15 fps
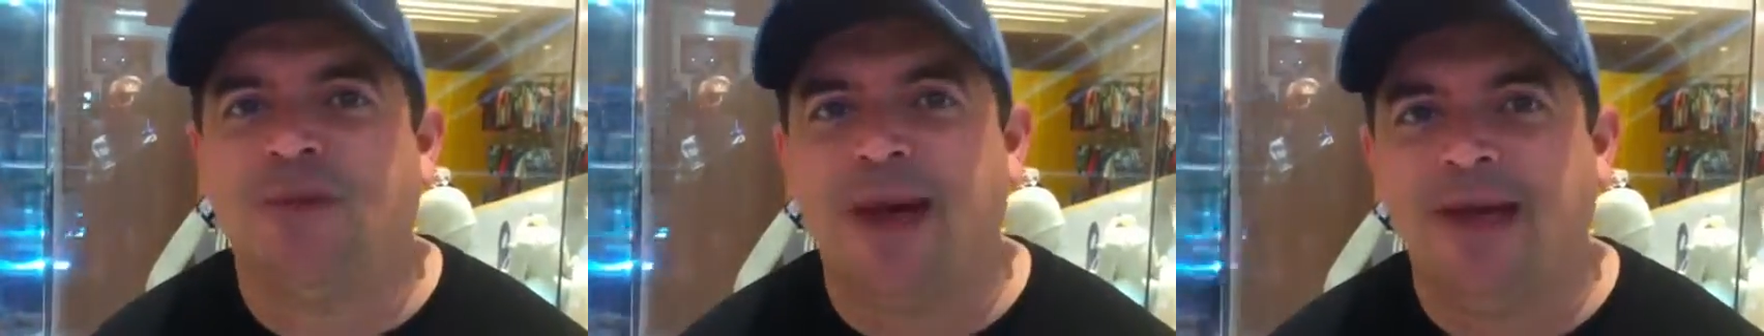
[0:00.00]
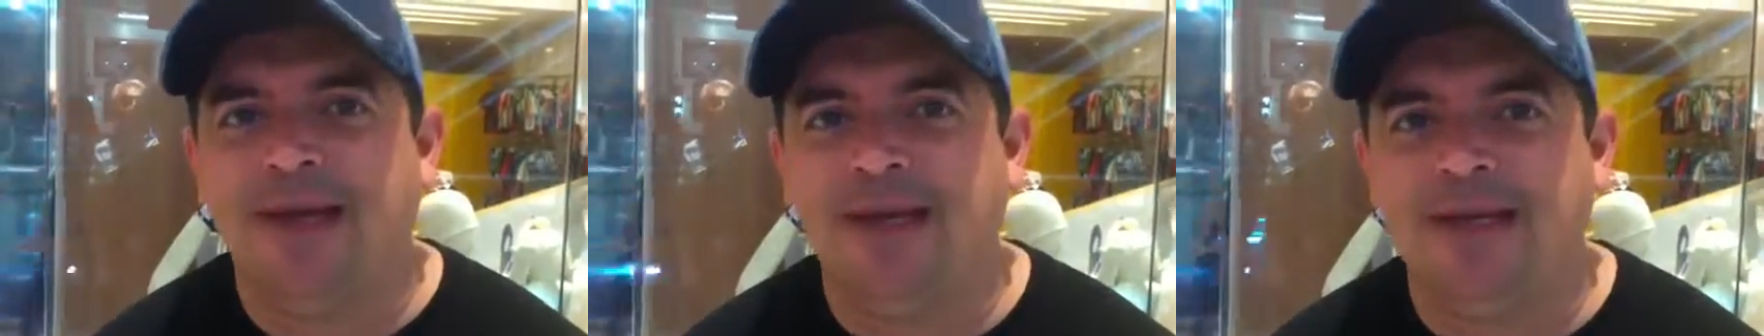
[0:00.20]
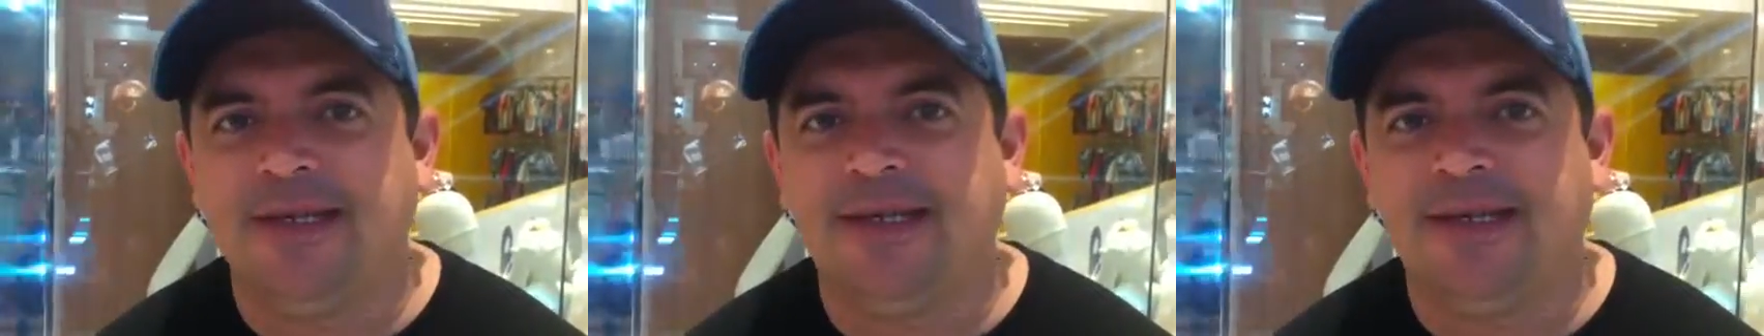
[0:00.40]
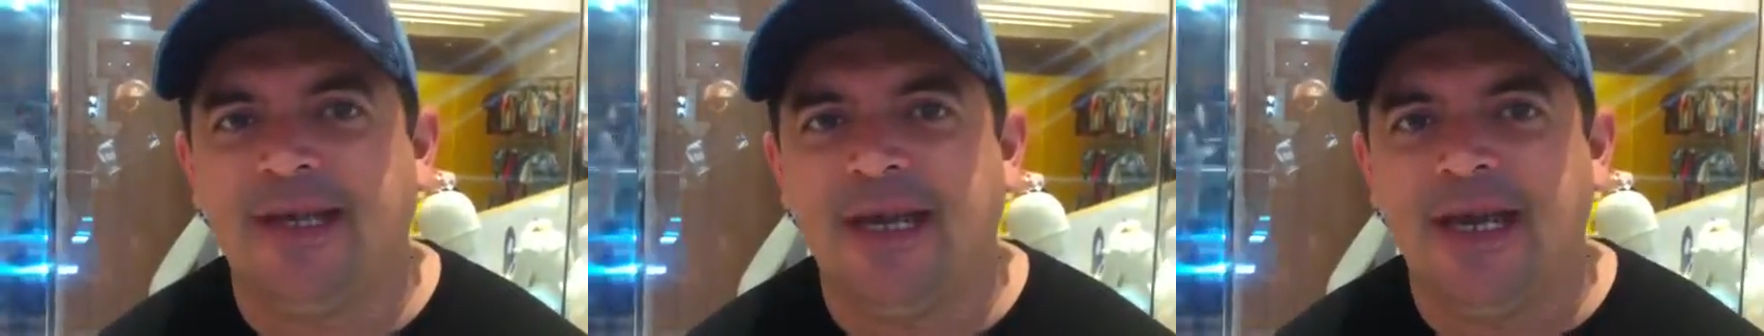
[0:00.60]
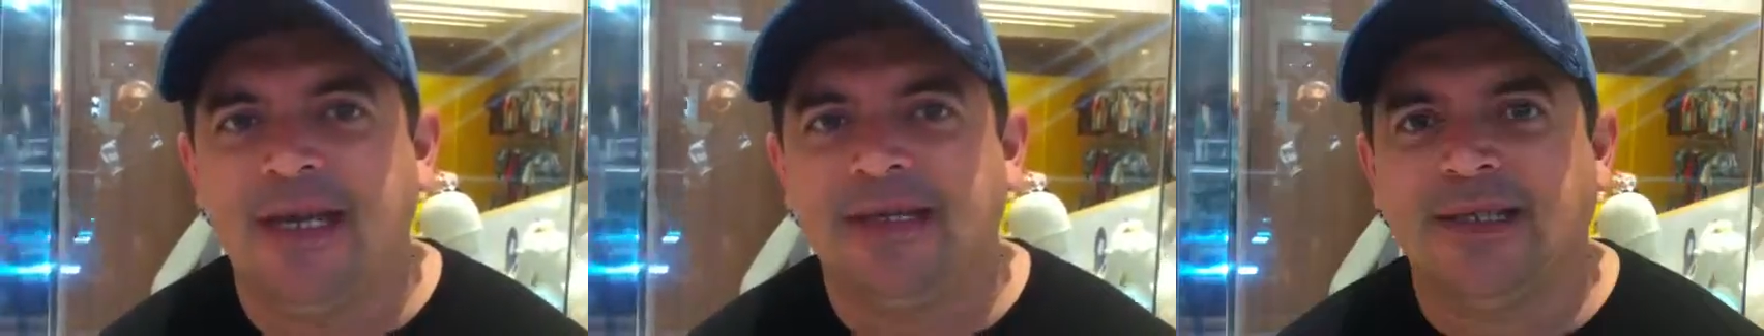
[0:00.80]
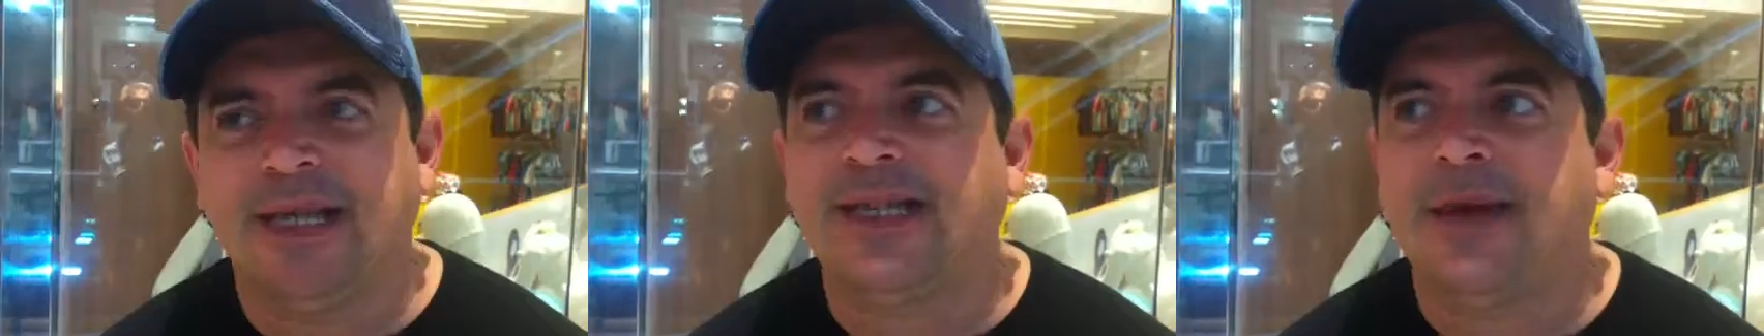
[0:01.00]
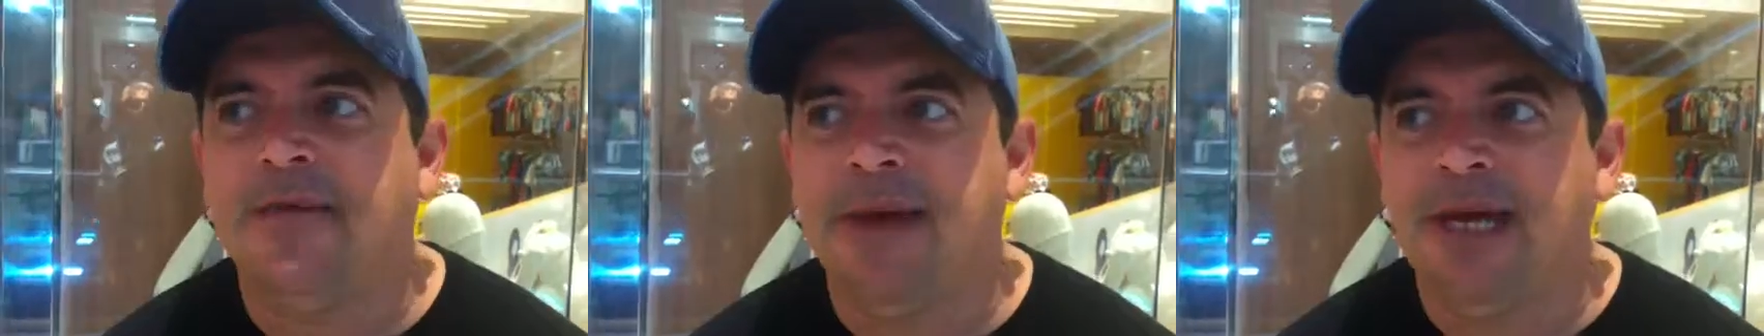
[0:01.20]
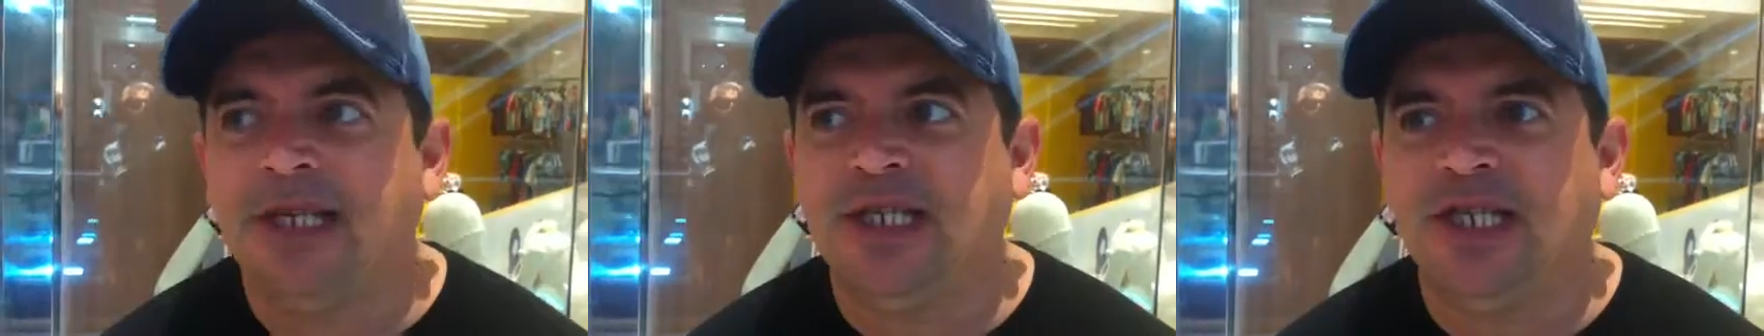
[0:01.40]
país.
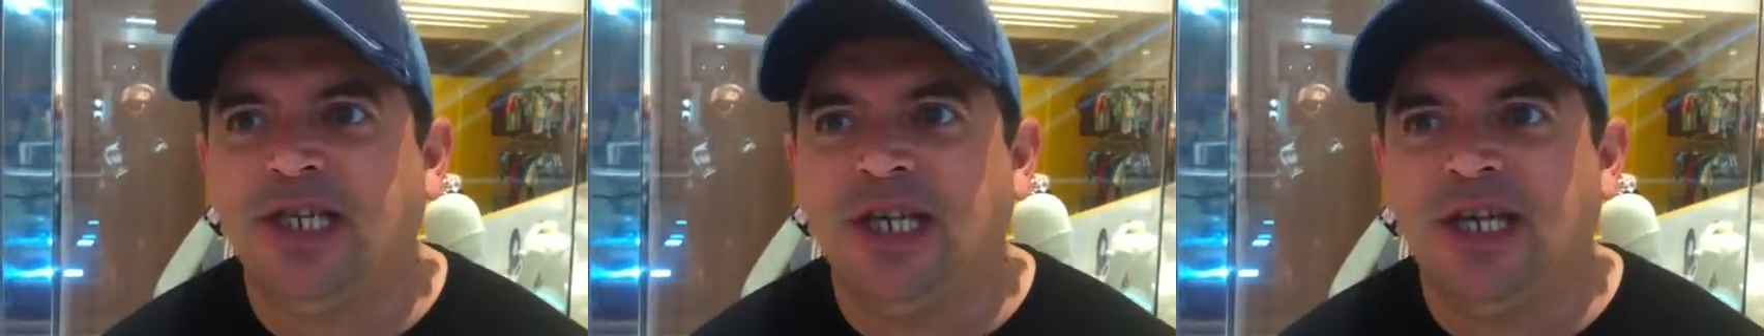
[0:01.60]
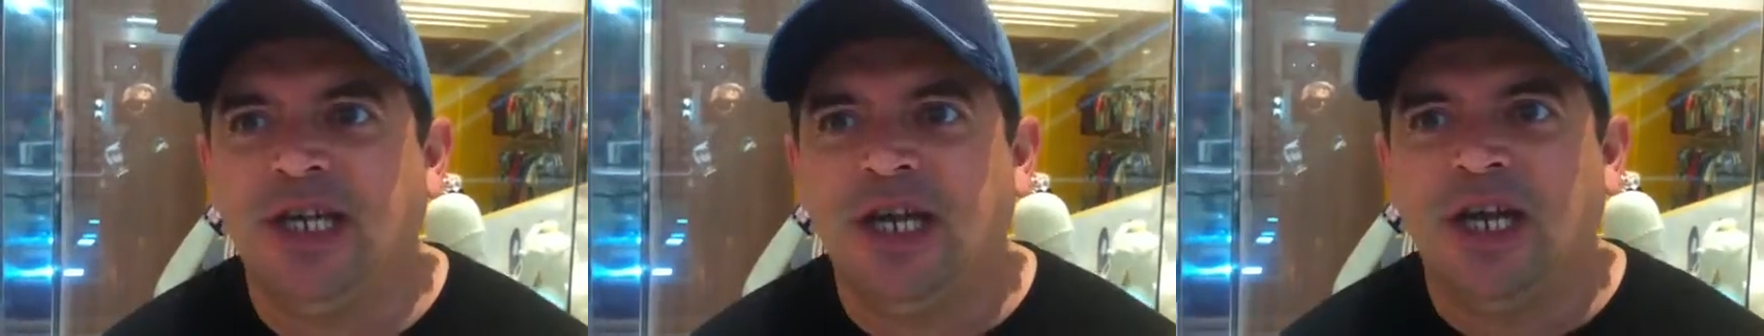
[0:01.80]
Certamente,